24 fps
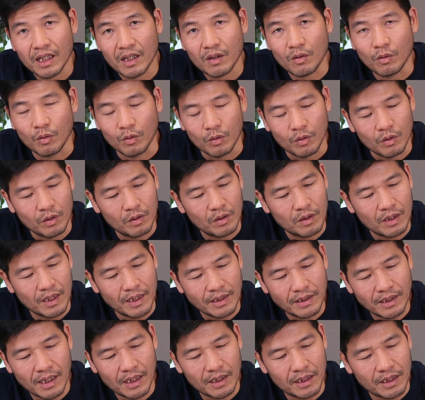cái củ
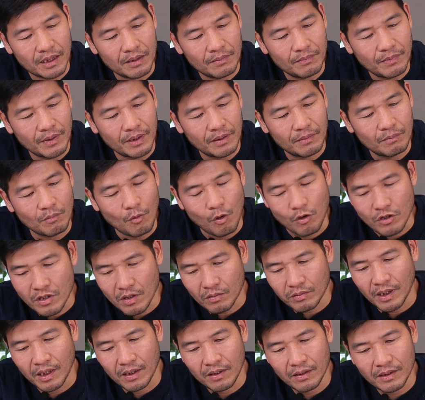đấy ra thì mình bổ
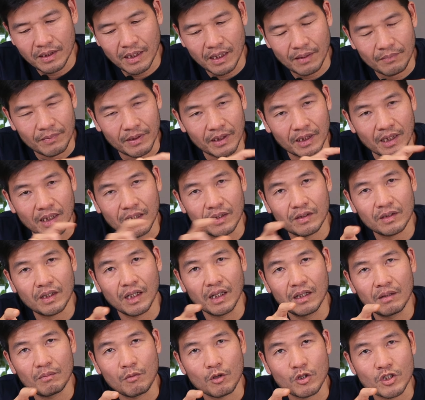dọc thân nó ra, mình thấy nó
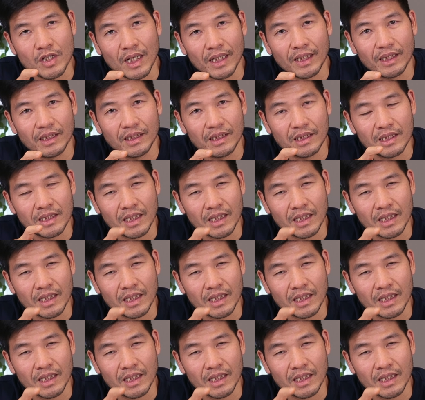thân nó màu xanh,